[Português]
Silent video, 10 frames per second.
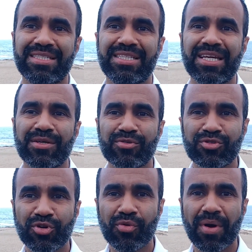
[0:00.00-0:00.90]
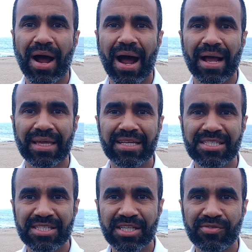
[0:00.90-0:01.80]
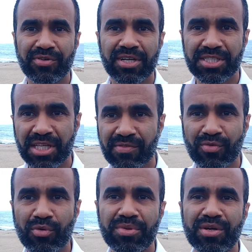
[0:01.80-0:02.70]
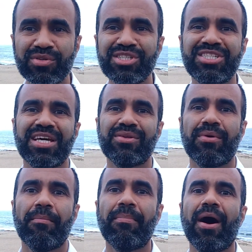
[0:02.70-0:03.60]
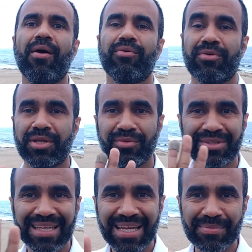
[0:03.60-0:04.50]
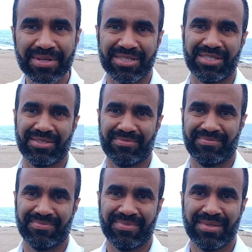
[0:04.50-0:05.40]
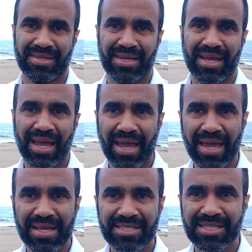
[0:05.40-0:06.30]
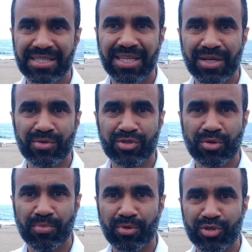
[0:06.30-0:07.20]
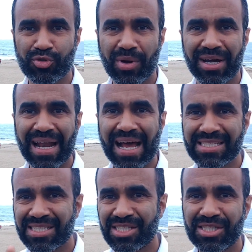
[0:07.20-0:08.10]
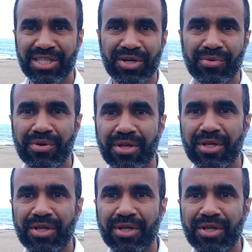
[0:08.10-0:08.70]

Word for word: de quem eu sou, a quem sirvo, esteve comigo dizendo: Paulo, não temas. Eis que Deus, por sua graça, te deu